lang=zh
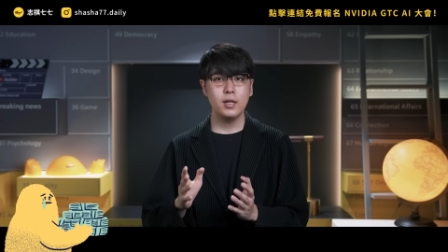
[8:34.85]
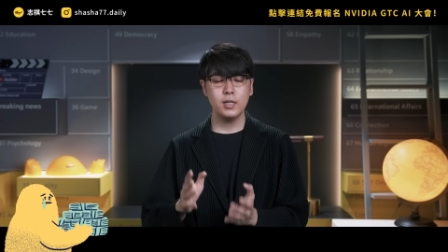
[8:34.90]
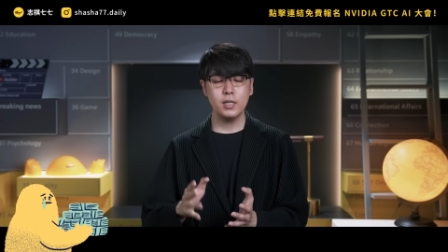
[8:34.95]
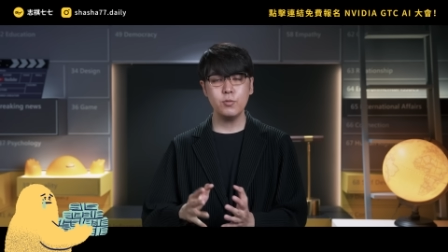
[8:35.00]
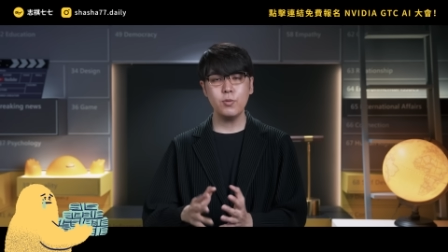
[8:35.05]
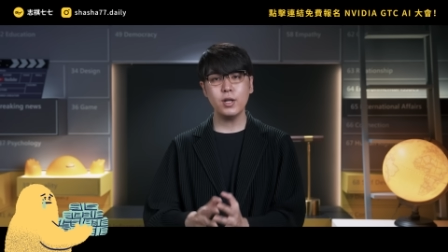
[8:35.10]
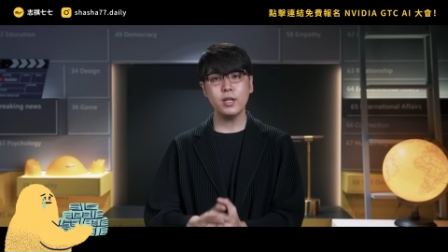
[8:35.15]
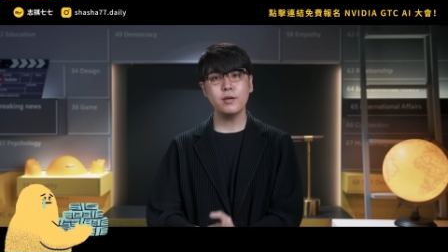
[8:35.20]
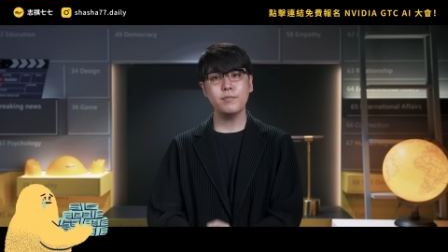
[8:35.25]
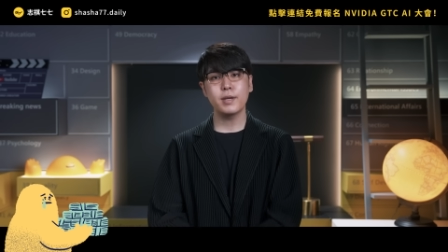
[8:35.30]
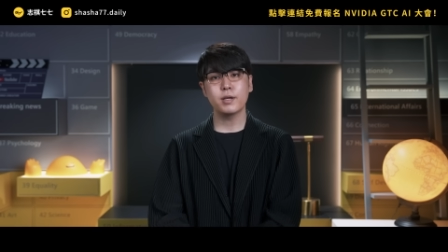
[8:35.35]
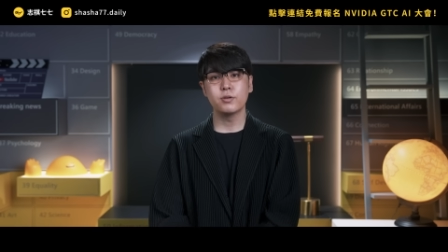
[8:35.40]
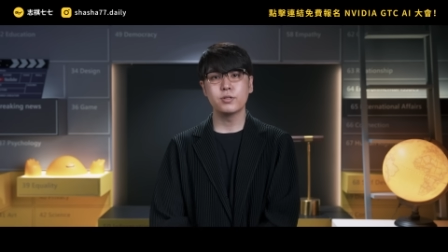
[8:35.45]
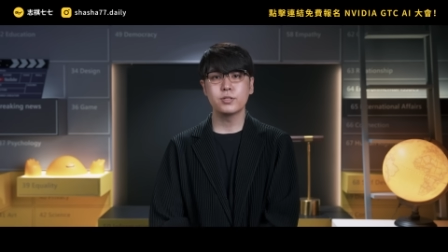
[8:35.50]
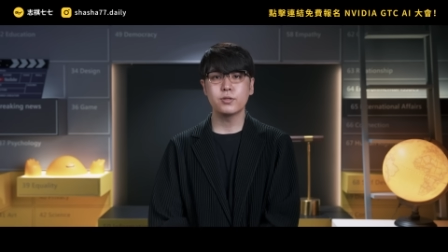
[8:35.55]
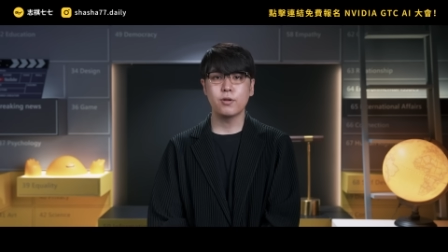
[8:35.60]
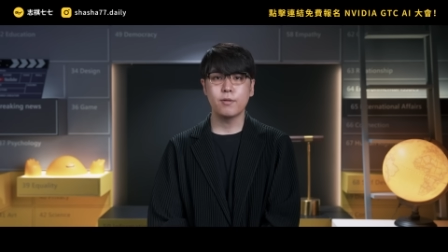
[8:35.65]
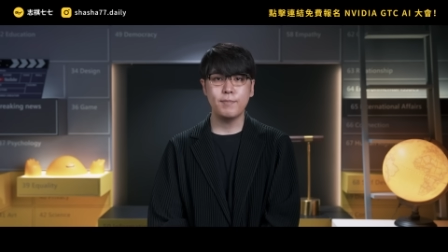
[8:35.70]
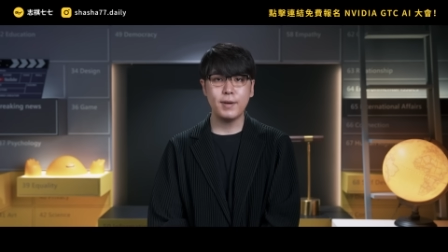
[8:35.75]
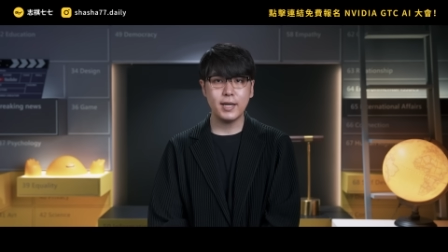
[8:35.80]
另外呢，美国
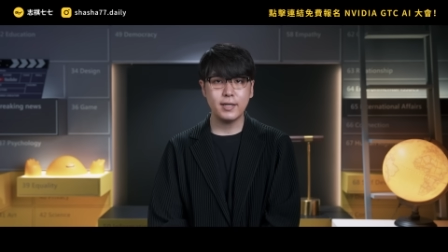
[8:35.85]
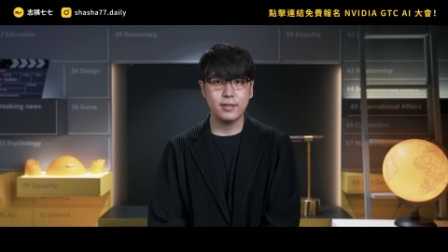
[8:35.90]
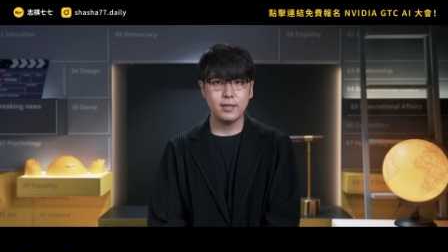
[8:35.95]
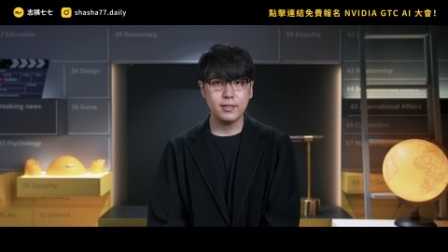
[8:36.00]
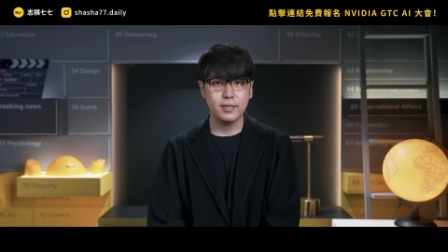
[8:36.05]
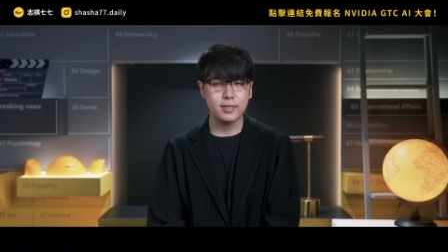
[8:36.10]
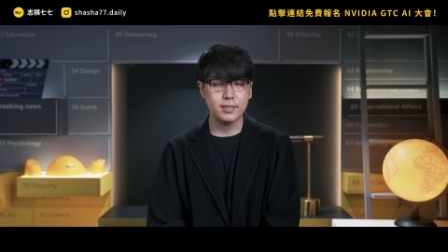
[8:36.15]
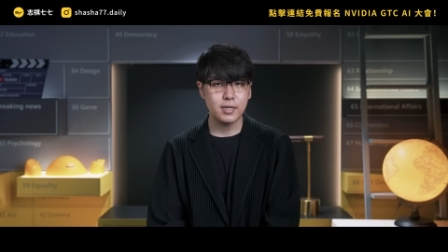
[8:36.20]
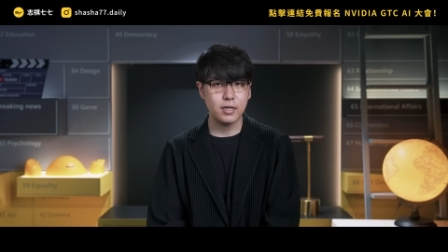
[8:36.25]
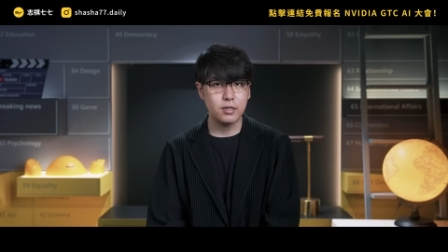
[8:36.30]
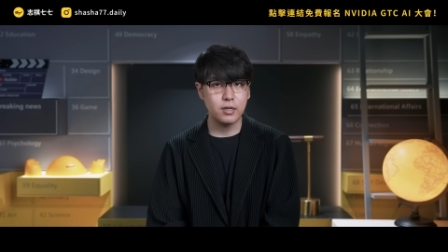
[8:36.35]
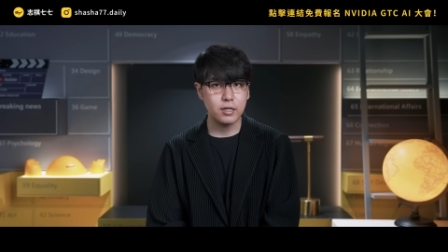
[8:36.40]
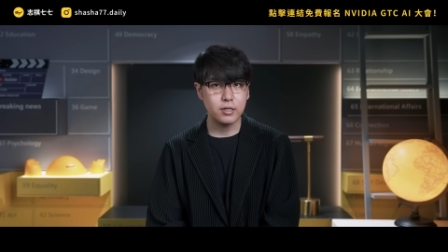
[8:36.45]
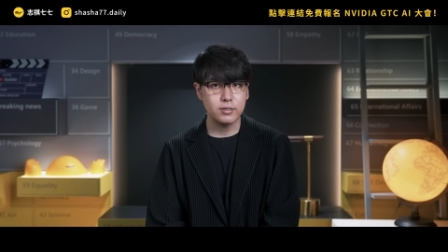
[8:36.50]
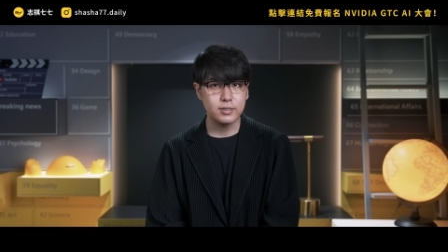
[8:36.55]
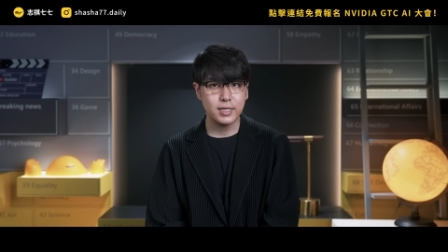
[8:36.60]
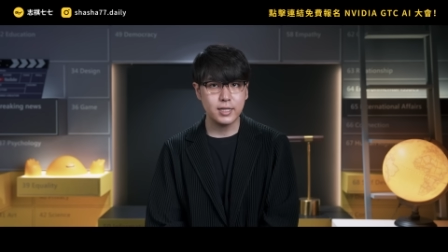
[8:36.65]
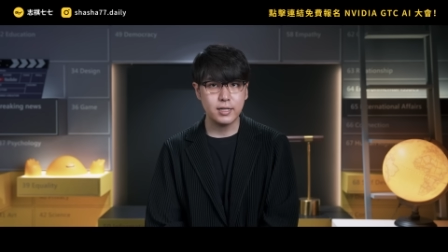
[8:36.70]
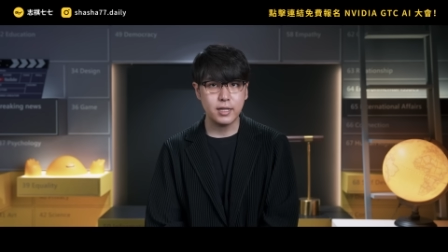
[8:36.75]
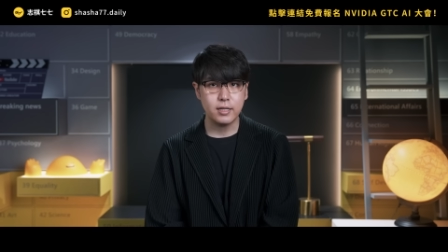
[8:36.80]
总统拜登也在二零
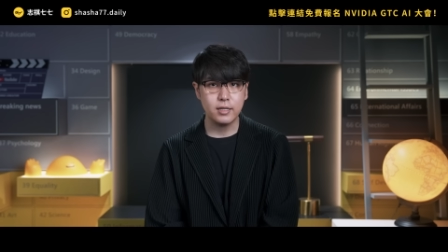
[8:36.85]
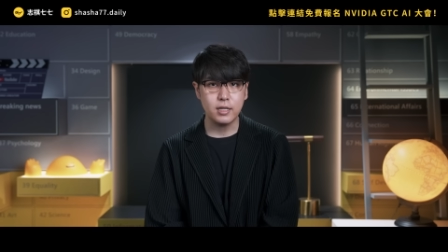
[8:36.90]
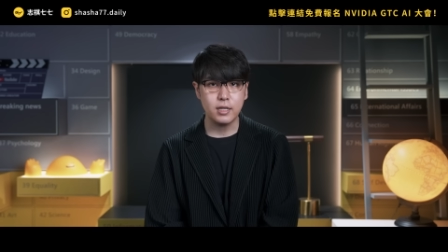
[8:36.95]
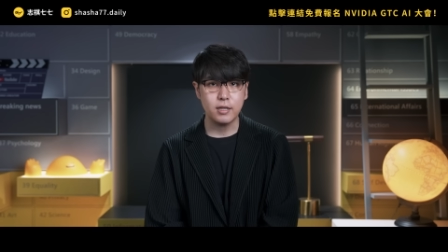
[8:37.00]
二三年